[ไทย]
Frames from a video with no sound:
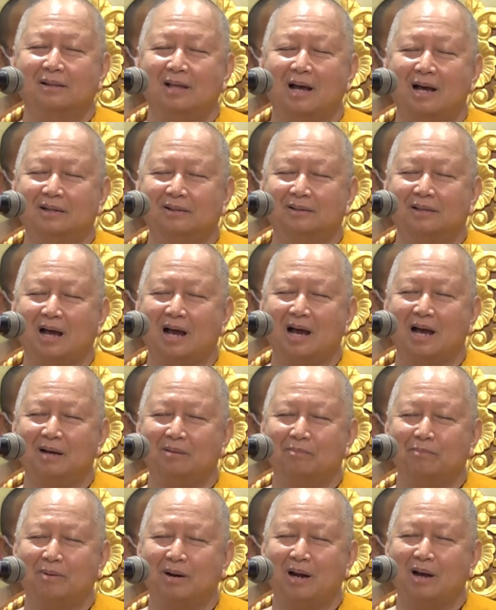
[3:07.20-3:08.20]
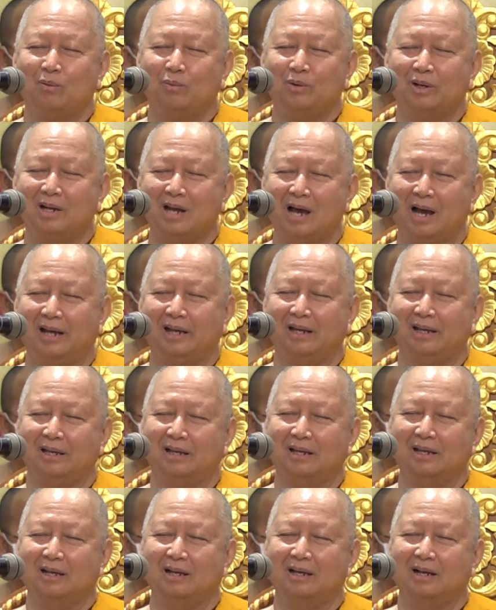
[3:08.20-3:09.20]
ทั้งทางพระวินัย
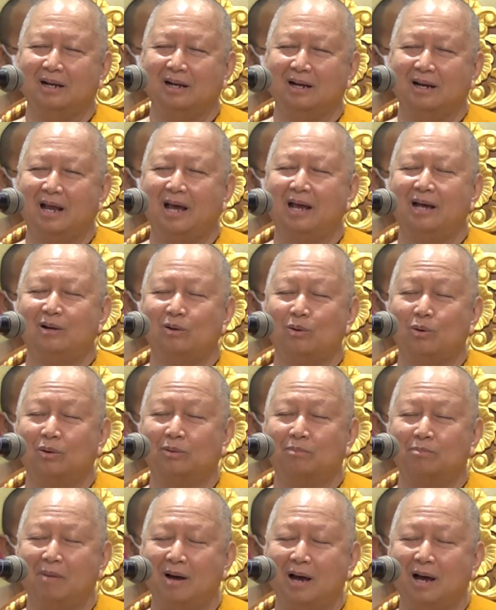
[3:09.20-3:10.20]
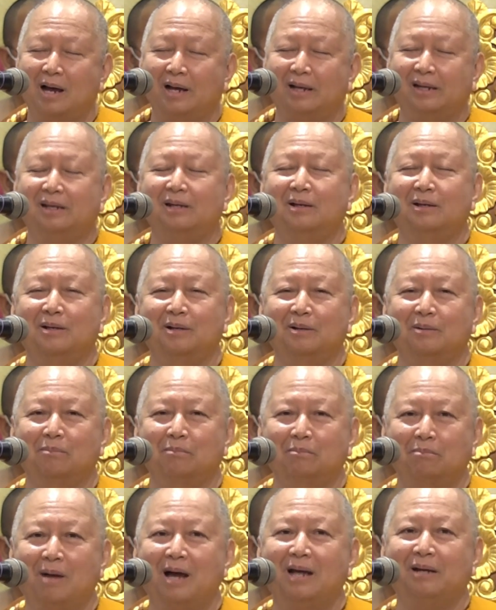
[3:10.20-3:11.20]
และกฎหมาย
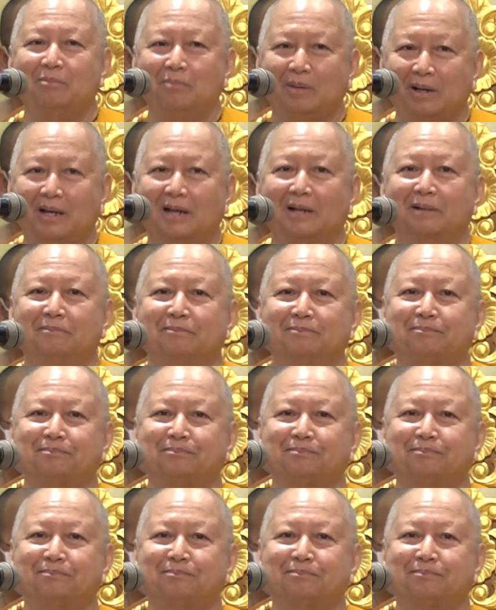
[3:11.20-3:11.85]
บ้านเมือง